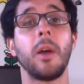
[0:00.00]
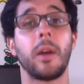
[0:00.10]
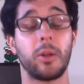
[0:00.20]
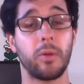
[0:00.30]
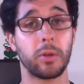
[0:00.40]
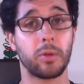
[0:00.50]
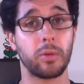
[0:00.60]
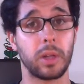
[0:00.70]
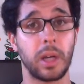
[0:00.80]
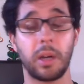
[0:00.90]
Et de votre
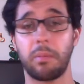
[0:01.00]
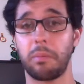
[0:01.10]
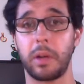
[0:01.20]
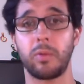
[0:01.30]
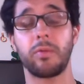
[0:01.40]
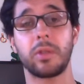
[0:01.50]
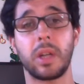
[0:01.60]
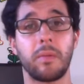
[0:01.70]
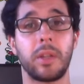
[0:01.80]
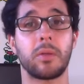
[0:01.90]
côté, ben, nous vous
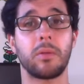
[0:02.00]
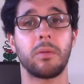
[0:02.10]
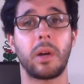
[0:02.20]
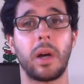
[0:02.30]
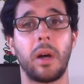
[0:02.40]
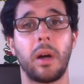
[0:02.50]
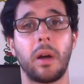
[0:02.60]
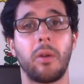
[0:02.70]
invitons à,